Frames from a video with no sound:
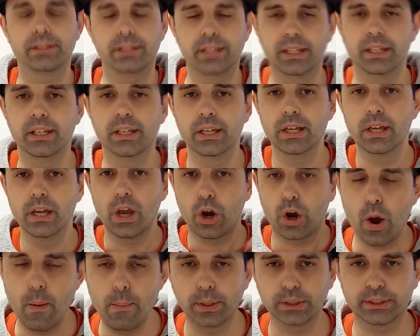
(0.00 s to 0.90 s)
Sí,
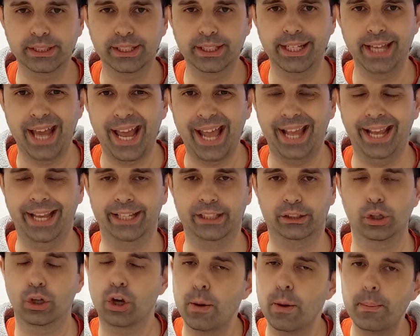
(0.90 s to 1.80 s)
¿cómo sería
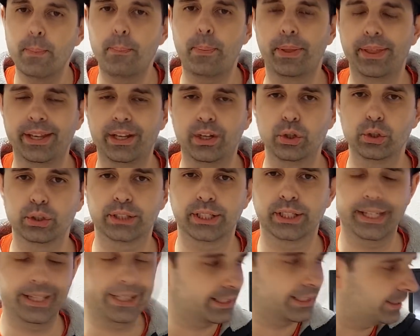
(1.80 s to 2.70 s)
esto? ¿Cómo podéis
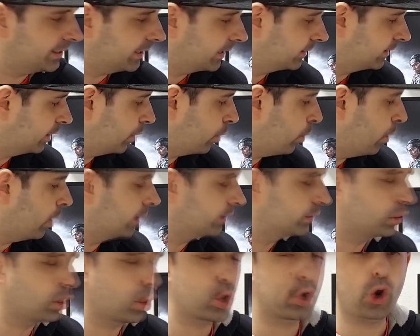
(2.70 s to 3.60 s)
conseguir Uncharted
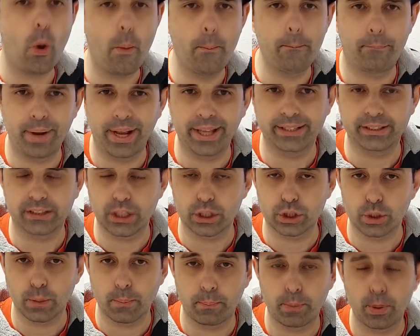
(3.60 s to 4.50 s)
4 con
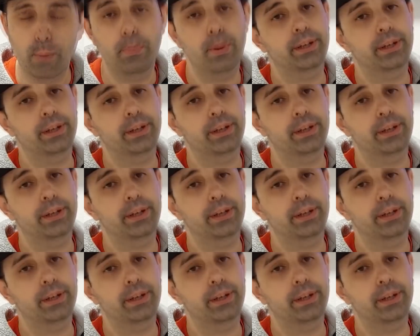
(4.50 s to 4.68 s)
PlayStation Plus?